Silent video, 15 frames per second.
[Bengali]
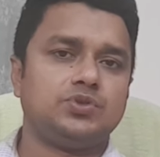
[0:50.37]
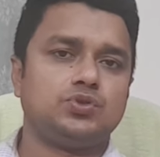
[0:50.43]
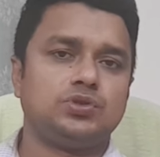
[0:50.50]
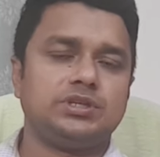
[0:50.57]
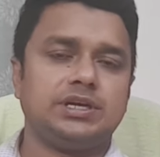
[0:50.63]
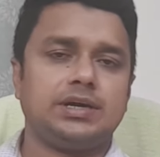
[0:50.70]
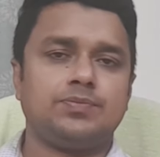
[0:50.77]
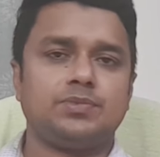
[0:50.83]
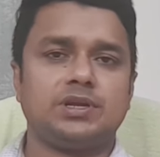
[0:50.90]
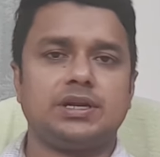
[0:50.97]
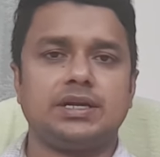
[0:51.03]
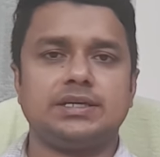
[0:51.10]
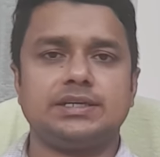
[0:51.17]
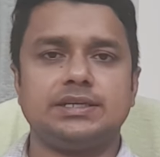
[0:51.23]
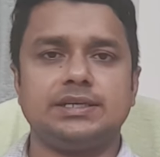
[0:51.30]
যদি আপনারা
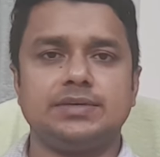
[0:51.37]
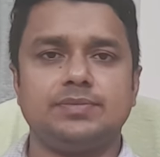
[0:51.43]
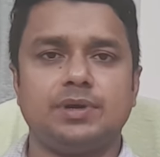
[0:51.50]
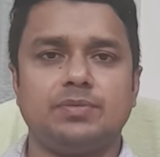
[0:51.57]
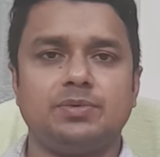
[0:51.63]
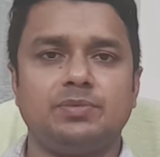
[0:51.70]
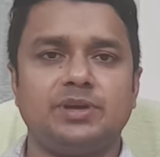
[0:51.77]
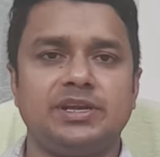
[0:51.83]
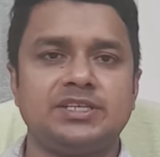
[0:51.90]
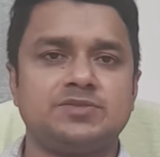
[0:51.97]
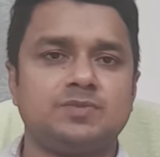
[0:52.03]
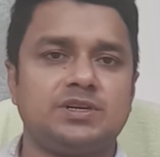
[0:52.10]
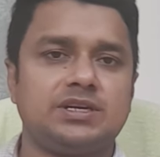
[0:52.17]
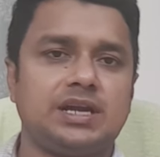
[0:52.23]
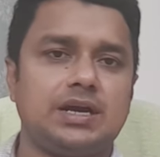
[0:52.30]
ঠিকভাবে
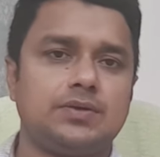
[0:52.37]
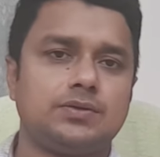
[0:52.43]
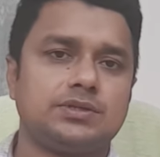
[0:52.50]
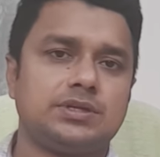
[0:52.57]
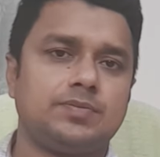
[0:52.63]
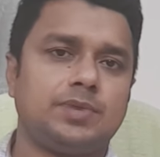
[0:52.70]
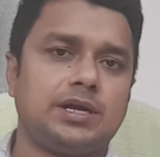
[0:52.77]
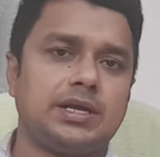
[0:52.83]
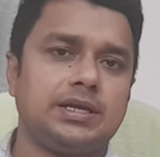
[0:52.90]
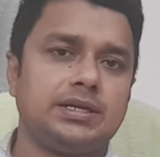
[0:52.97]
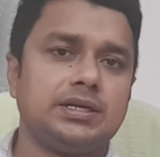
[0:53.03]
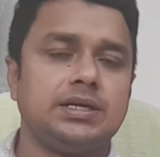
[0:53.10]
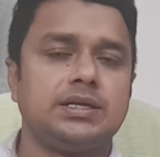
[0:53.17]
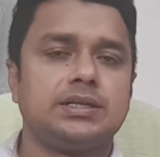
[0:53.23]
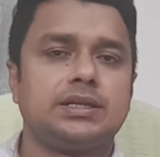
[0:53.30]
ম্যানেজমেন্ট না করতে পারেন
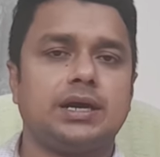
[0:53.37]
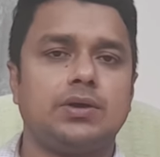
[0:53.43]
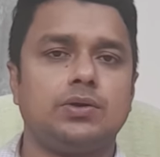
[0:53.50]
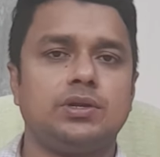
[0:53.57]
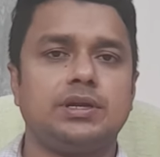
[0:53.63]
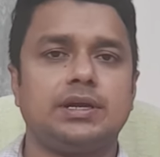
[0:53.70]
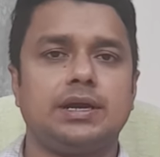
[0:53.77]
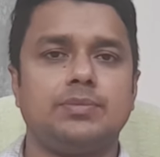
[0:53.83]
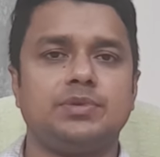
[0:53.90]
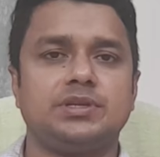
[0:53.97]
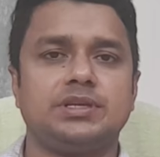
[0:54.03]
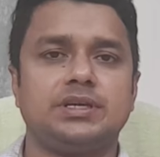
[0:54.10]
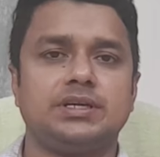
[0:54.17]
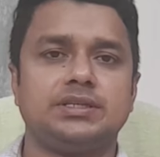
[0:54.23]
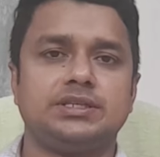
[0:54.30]
তাহলে
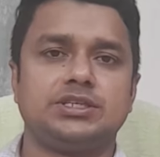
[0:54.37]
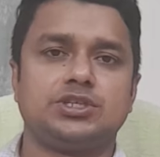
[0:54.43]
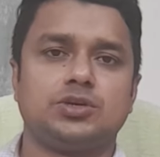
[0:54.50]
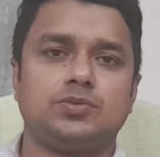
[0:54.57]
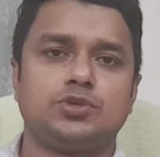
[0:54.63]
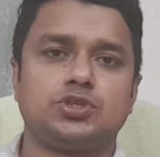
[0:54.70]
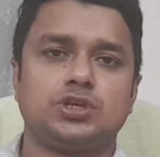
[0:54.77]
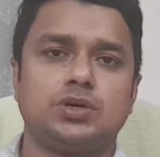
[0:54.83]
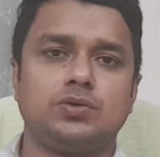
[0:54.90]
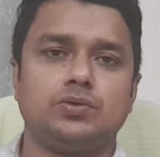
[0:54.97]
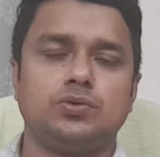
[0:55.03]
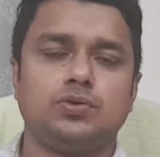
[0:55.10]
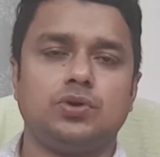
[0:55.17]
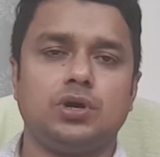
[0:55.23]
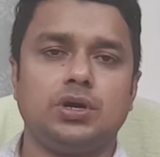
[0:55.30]
গাভীতে যে
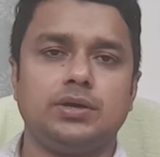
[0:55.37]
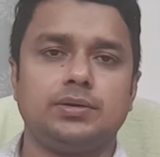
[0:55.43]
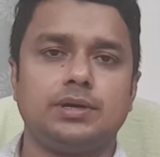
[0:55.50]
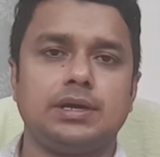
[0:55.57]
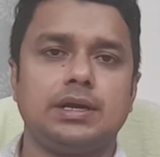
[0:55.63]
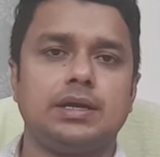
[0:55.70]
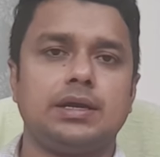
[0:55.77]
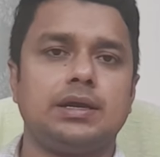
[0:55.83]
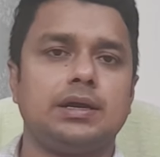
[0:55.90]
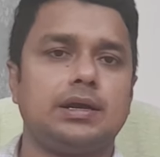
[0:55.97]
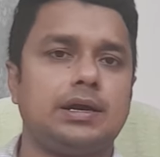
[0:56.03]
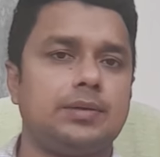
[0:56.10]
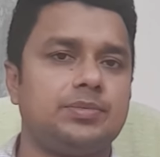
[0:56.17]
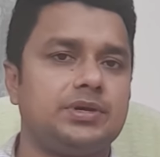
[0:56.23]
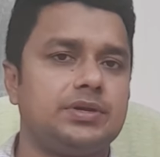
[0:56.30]
সমস্যাগুলো হয়
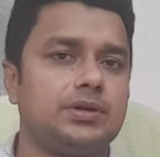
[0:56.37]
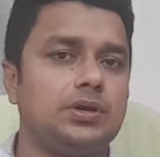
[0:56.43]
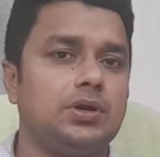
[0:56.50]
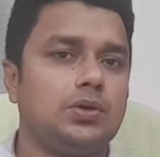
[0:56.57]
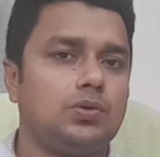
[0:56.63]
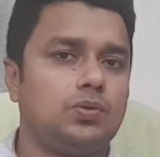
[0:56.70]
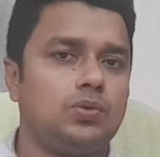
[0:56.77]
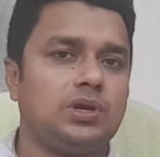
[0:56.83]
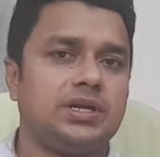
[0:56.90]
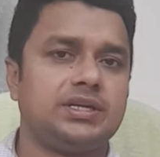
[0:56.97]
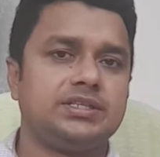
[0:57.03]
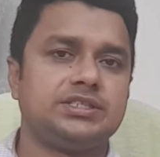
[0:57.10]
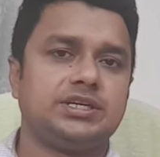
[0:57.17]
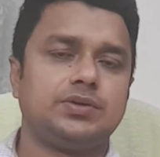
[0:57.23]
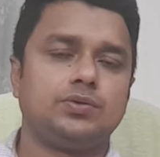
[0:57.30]
গাভীর উলানে
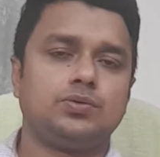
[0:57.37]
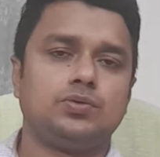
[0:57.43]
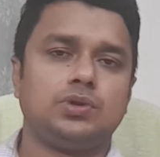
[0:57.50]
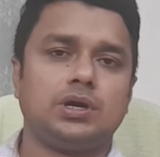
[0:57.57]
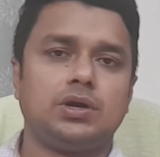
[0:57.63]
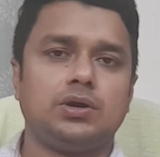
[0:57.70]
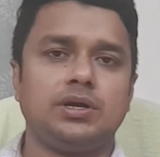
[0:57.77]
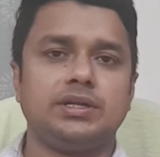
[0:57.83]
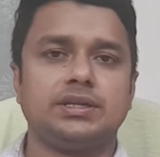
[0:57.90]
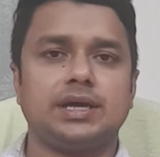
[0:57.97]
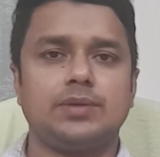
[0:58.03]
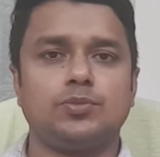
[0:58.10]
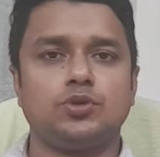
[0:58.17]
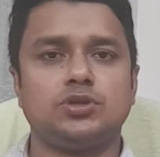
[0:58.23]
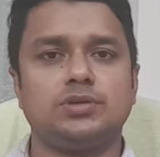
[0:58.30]
যে রোগগুলো হয়
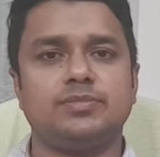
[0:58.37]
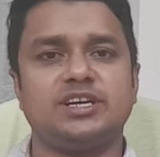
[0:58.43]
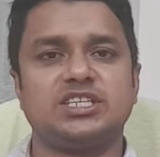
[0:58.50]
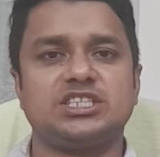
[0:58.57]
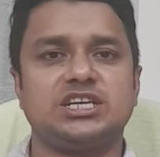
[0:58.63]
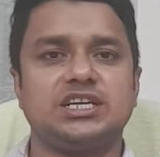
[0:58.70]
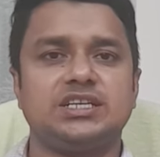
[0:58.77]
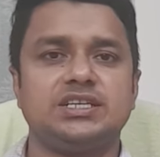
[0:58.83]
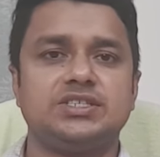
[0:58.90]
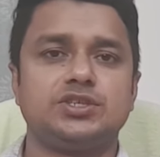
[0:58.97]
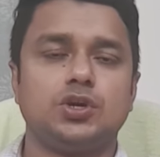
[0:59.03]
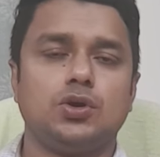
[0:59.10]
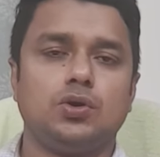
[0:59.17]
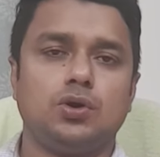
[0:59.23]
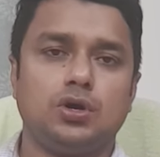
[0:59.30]
তার মধ্যে ম্যাস্টাইটিস
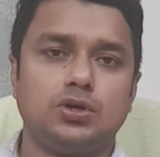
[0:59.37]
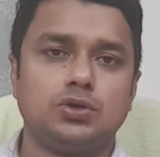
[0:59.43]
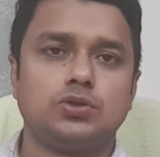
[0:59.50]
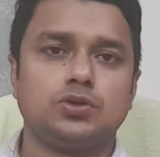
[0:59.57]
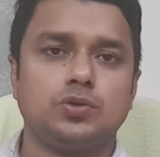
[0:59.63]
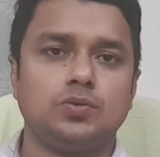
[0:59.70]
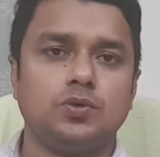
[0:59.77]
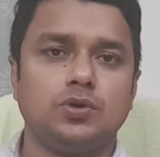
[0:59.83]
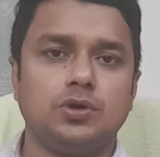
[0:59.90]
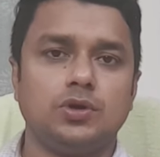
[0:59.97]
অন্যতম